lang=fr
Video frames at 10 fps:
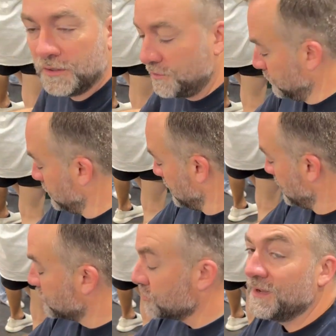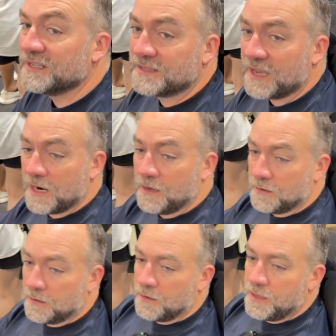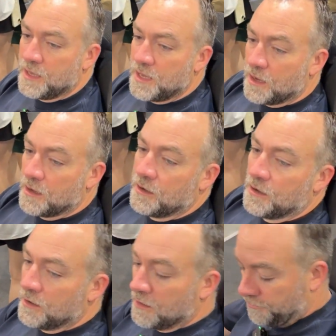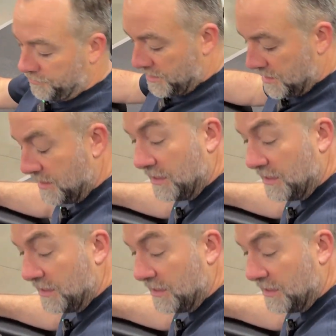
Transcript: et tout. Je m'installe, et euh, vous voyez, il y a